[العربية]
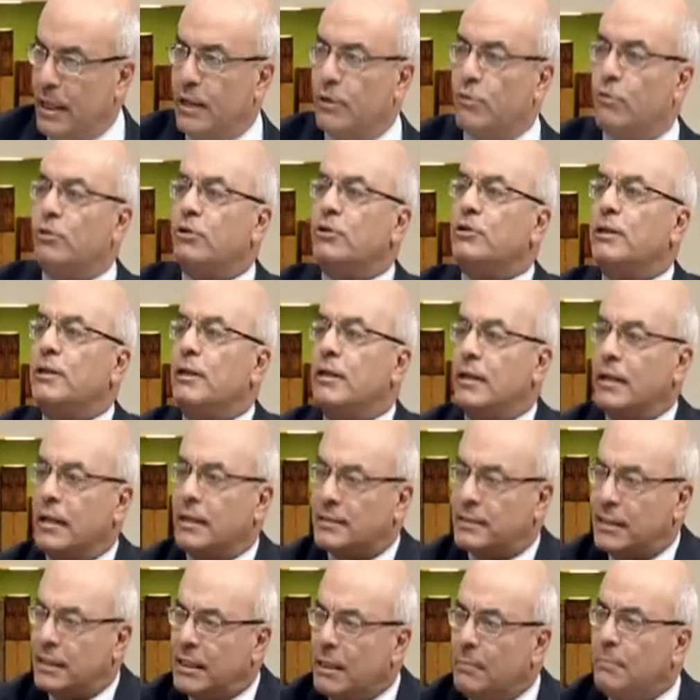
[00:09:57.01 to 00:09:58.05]
انه
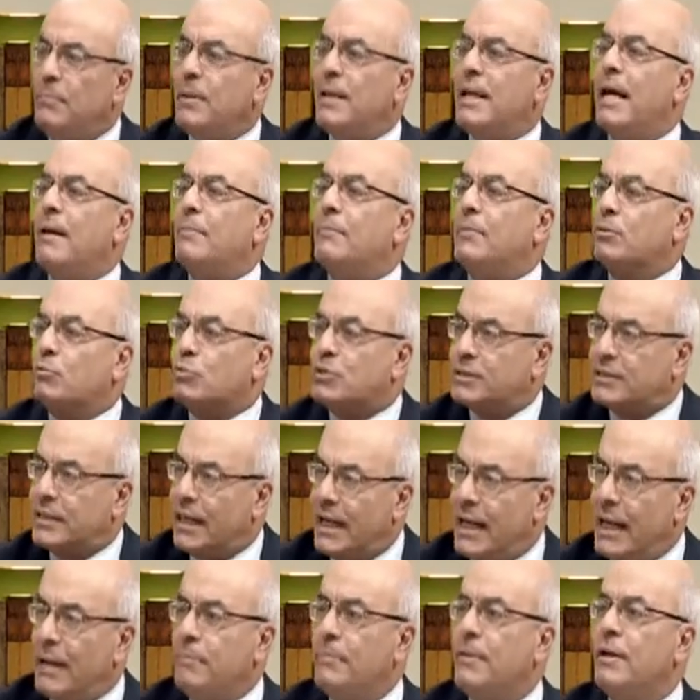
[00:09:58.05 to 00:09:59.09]
يستتب الامن
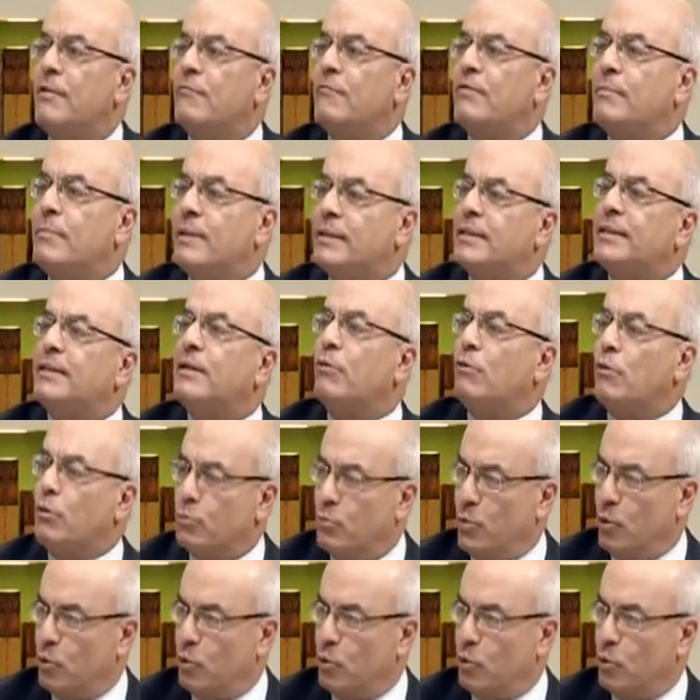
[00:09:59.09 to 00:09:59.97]
والسلام في المدينه اللي هو